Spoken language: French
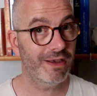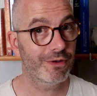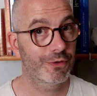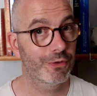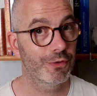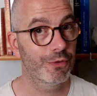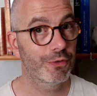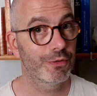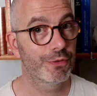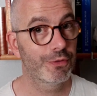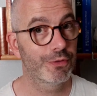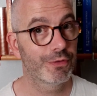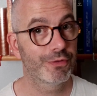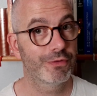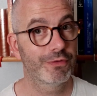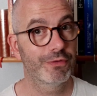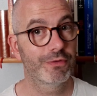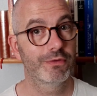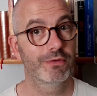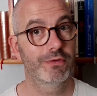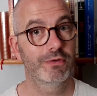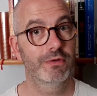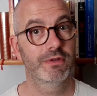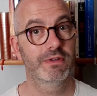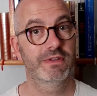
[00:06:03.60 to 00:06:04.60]
que
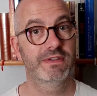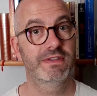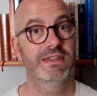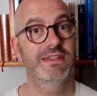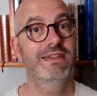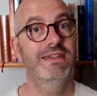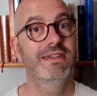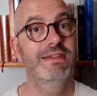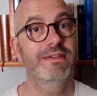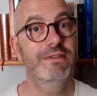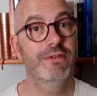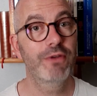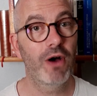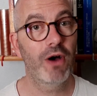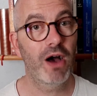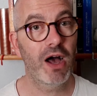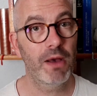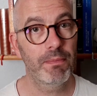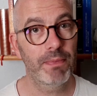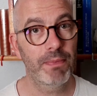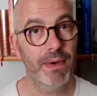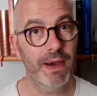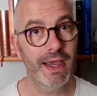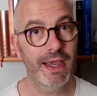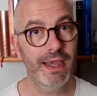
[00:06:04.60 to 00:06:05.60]
si dix ans
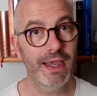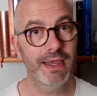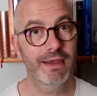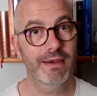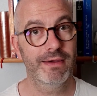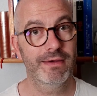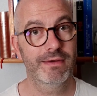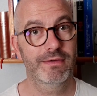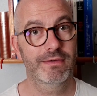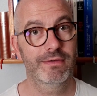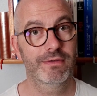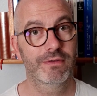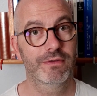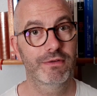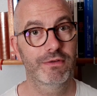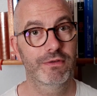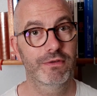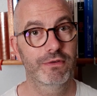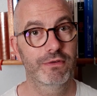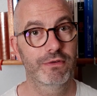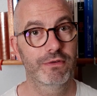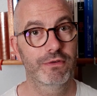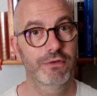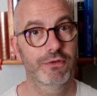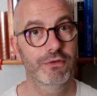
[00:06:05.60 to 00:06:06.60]
après,
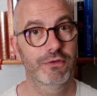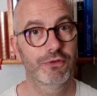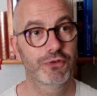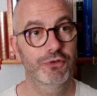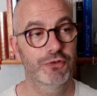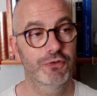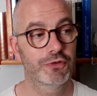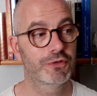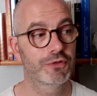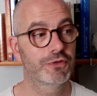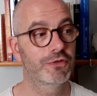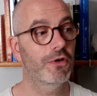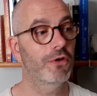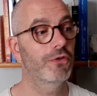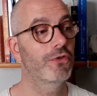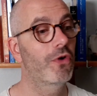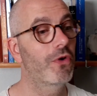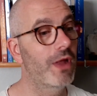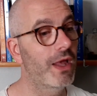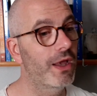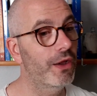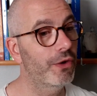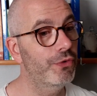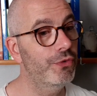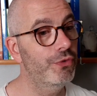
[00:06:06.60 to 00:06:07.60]
je sors dans
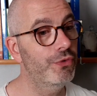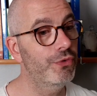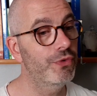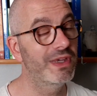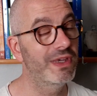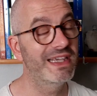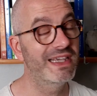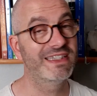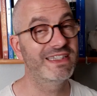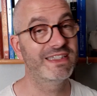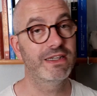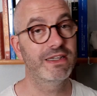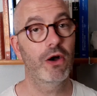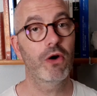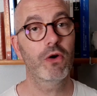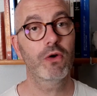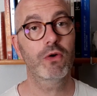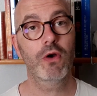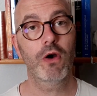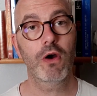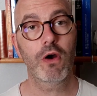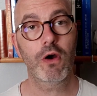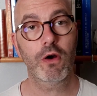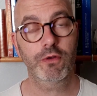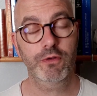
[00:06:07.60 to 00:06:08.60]
la rue et que j'ai
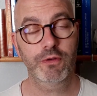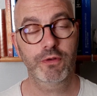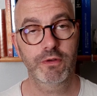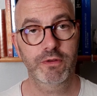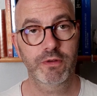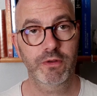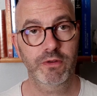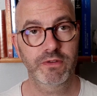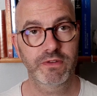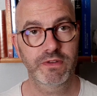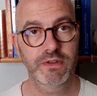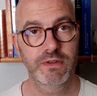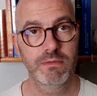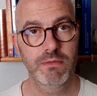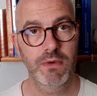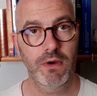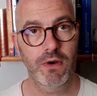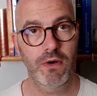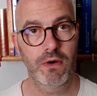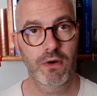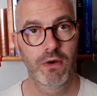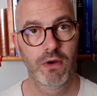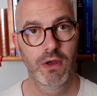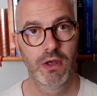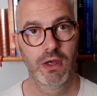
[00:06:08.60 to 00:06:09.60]
encore ce
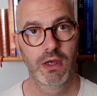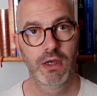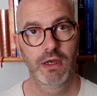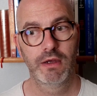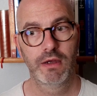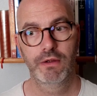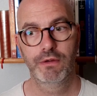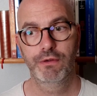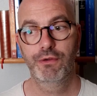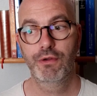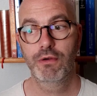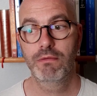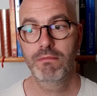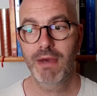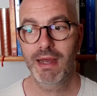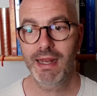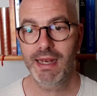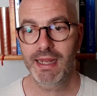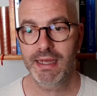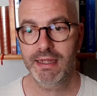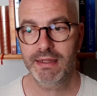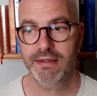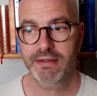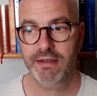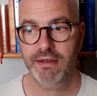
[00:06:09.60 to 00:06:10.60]
sentiment de
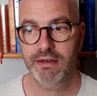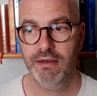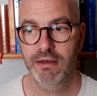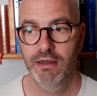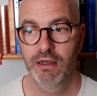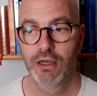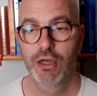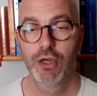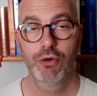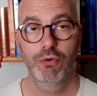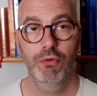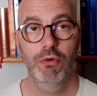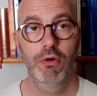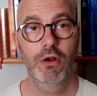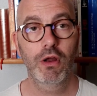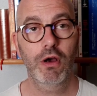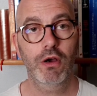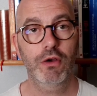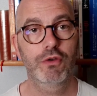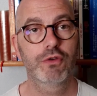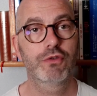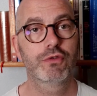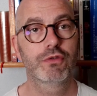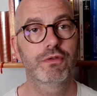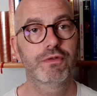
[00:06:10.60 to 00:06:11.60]
mal-être, ou alors
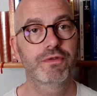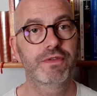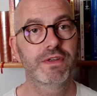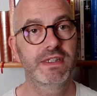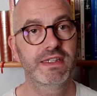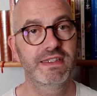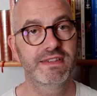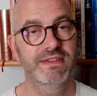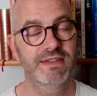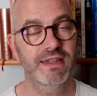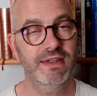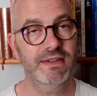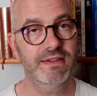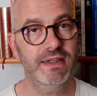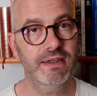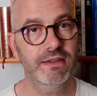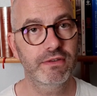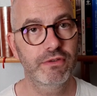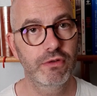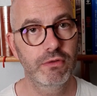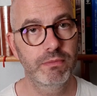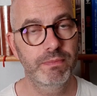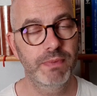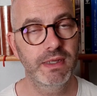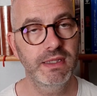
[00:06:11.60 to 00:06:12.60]
que je fais des attaques
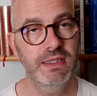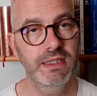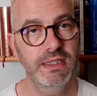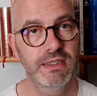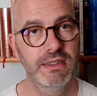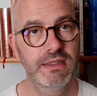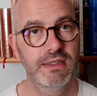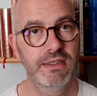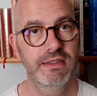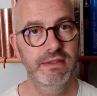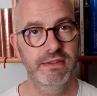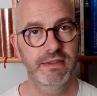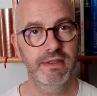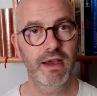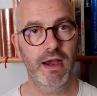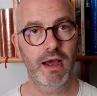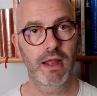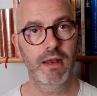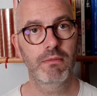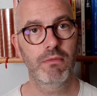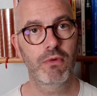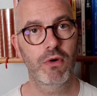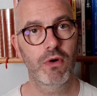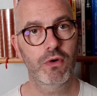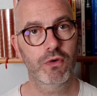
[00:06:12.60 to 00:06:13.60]
de panique
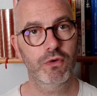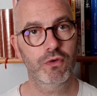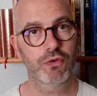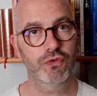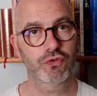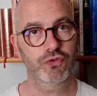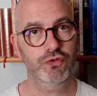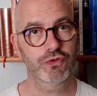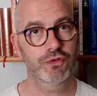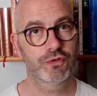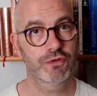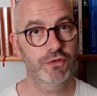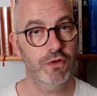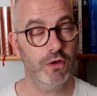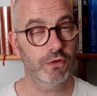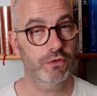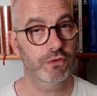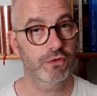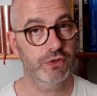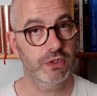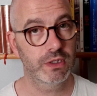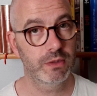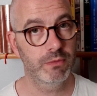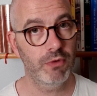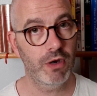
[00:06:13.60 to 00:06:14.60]
littéralement quand je sors de
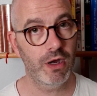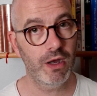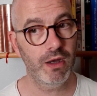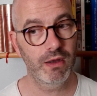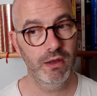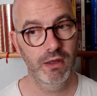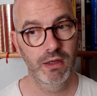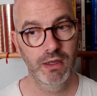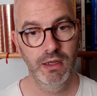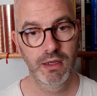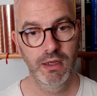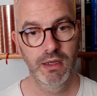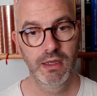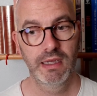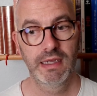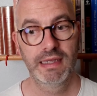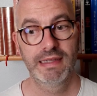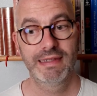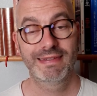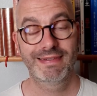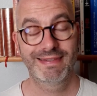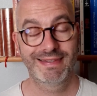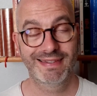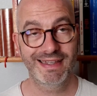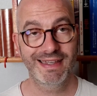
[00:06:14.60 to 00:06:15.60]
chez moi,
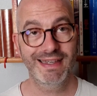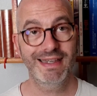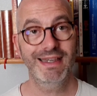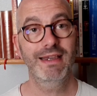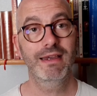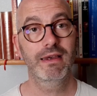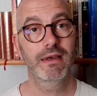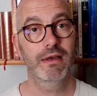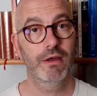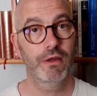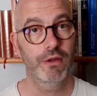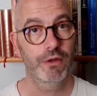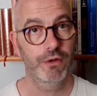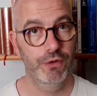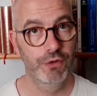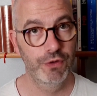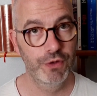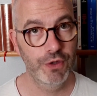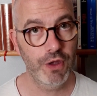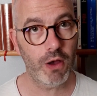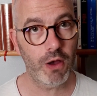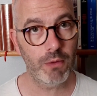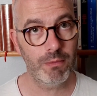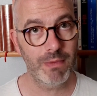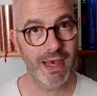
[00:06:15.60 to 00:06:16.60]
c'est
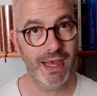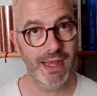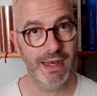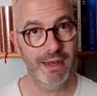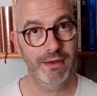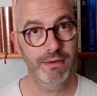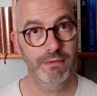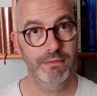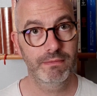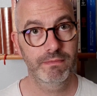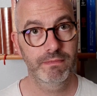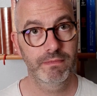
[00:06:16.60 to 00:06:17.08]
normal.